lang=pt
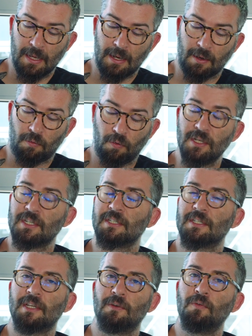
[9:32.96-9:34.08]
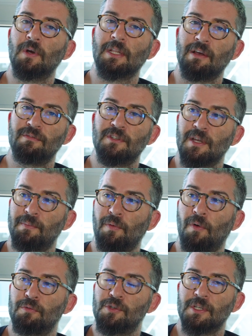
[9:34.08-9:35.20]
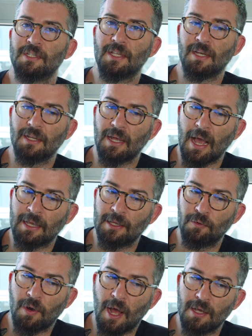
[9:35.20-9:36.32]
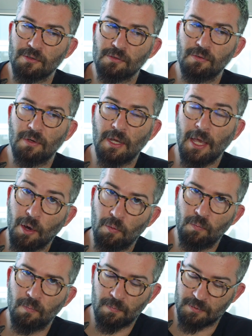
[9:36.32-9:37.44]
Né? Coisas que você nunca deve dizer para um autista, aqui no caso, eu.